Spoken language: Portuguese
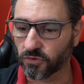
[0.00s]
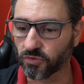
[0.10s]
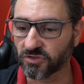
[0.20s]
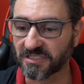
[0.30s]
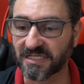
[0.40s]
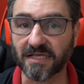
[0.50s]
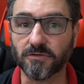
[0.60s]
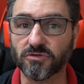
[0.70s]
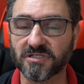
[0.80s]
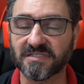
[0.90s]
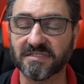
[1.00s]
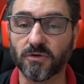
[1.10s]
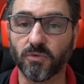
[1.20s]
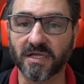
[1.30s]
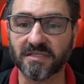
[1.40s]

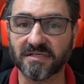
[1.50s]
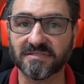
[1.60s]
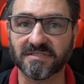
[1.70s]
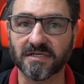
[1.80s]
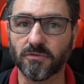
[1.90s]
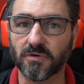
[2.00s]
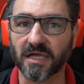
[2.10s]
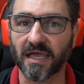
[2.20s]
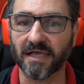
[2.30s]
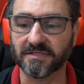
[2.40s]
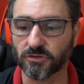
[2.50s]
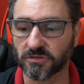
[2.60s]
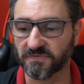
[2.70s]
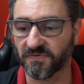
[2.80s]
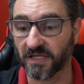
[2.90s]
255 reais
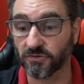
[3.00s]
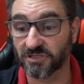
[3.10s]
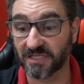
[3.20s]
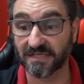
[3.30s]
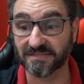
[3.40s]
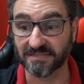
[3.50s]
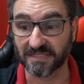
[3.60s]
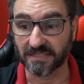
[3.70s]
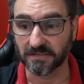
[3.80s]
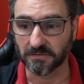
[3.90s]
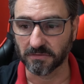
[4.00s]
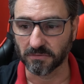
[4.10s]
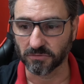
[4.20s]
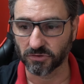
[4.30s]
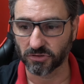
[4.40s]
os freios
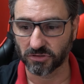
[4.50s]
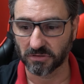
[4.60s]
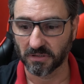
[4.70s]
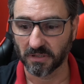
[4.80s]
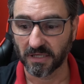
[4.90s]
traseiros.